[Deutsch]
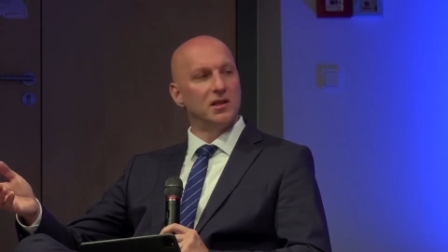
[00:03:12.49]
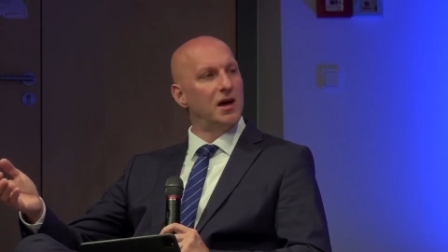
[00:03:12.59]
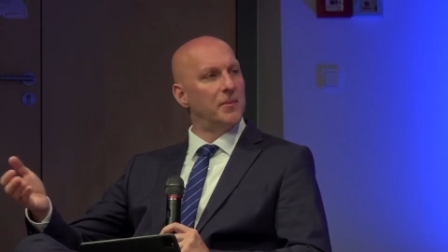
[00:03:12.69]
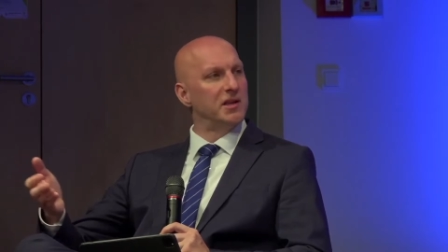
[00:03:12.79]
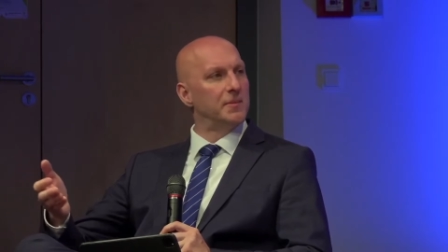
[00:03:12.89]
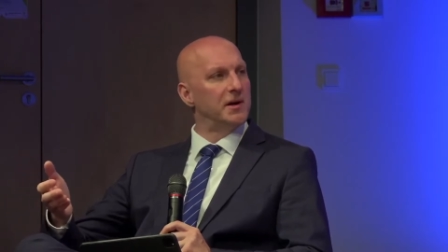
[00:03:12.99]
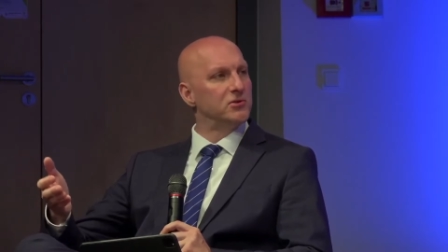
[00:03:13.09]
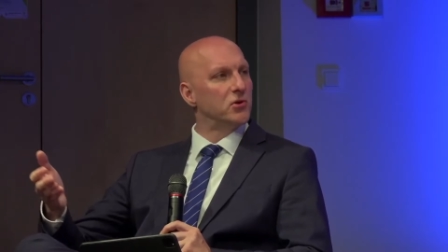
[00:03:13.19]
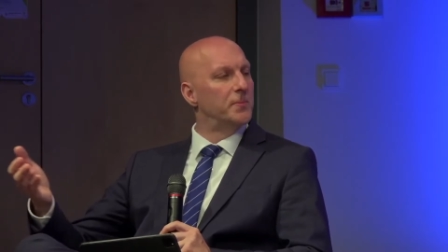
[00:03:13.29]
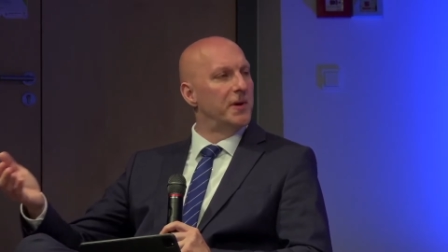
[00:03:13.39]
Denn der Arbeitnehmer ist
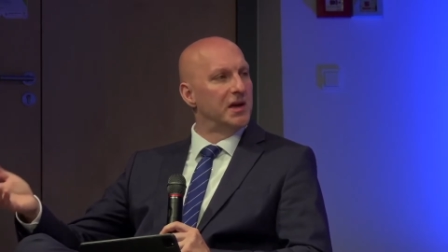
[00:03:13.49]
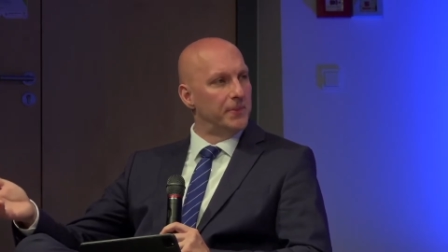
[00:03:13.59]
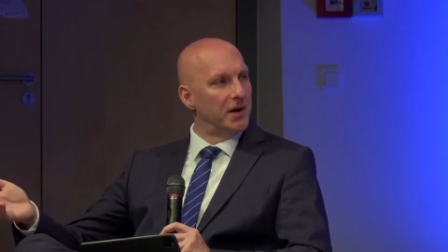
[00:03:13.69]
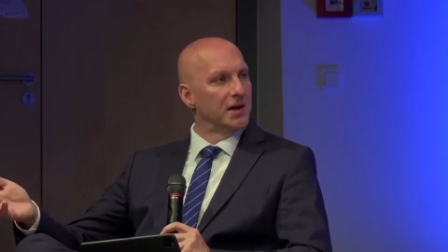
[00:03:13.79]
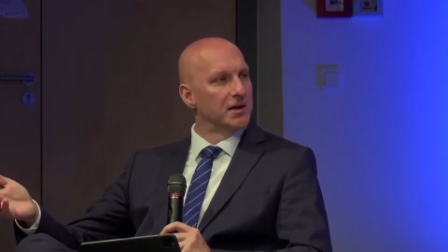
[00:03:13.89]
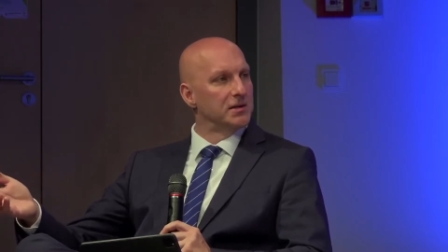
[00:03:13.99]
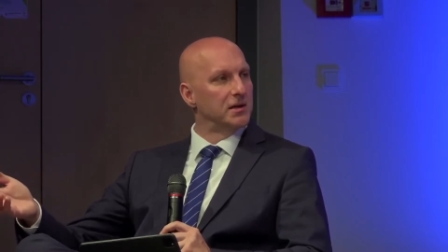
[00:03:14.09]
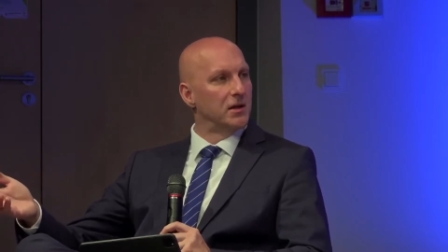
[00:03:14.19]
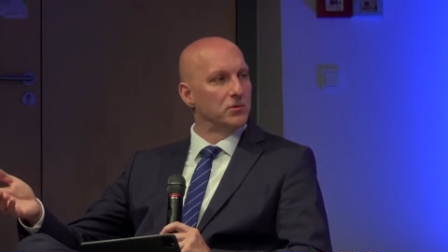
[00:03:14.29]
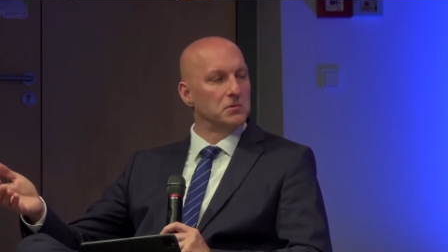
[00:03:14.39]
doch im BGB geregelt,
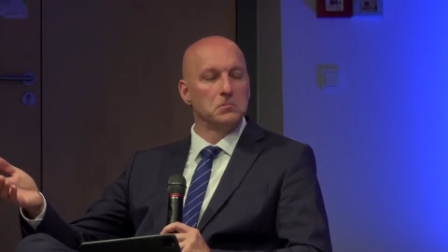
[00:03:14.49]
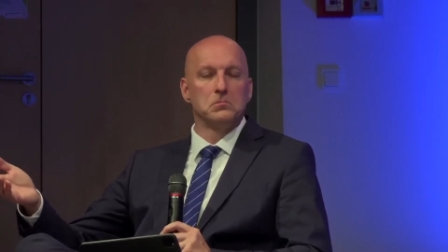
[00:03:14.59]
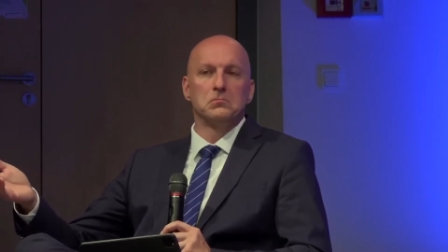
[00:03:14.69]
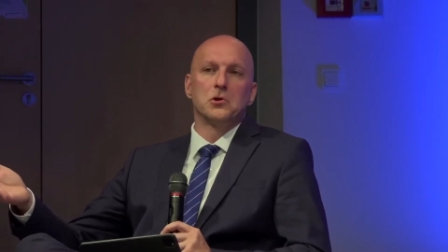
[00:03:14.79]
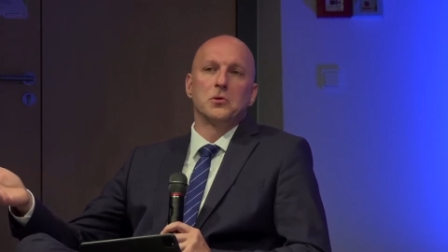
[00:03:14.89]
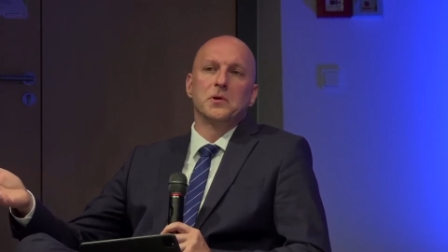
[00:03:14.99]
also mehr oder